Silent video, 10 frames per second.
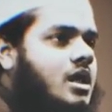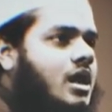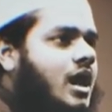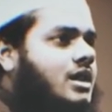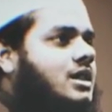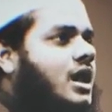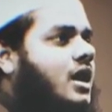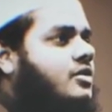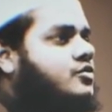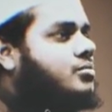আল্লাহ
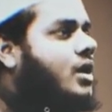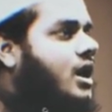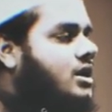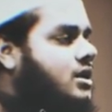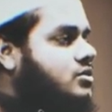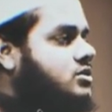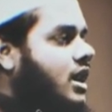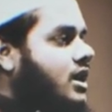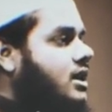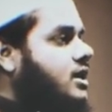সুবাহ
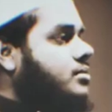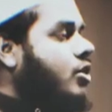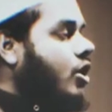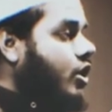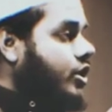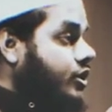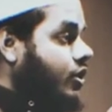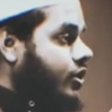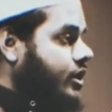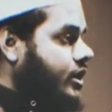ভয়
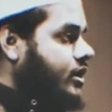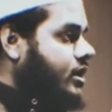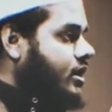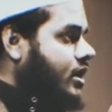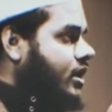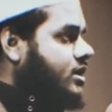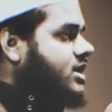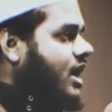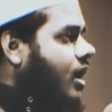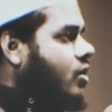করে
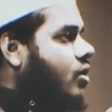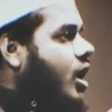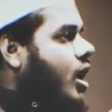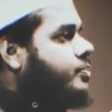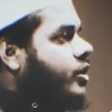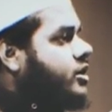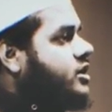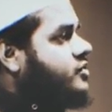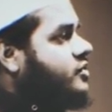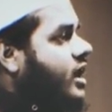তাকোয়া
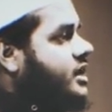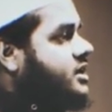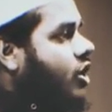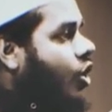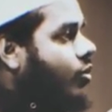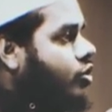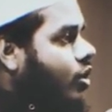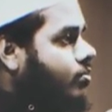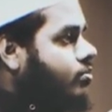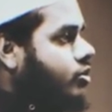পরহেজগারিতা
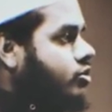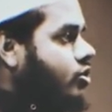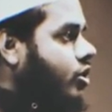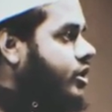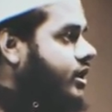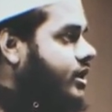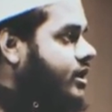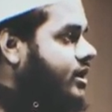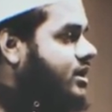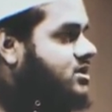অবলম্বন করে
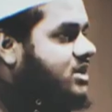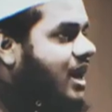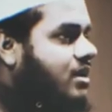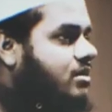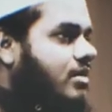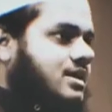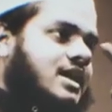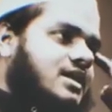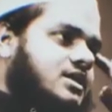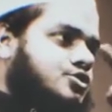যার
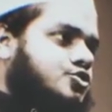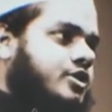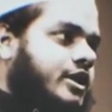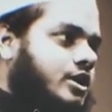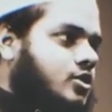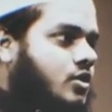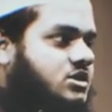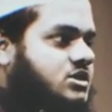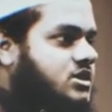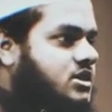মাথায় কিছু ঘেলু
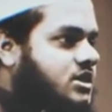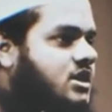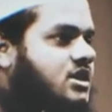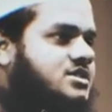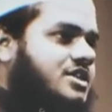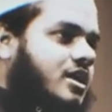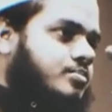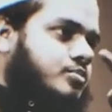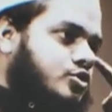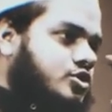আছে যার
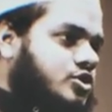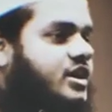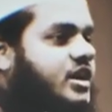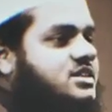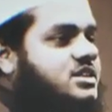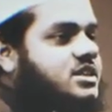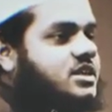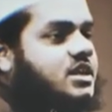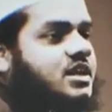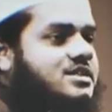বুদ্ধি আছে
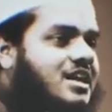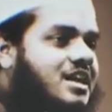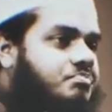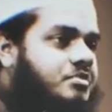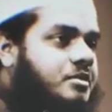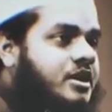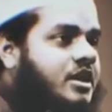যার বিবেক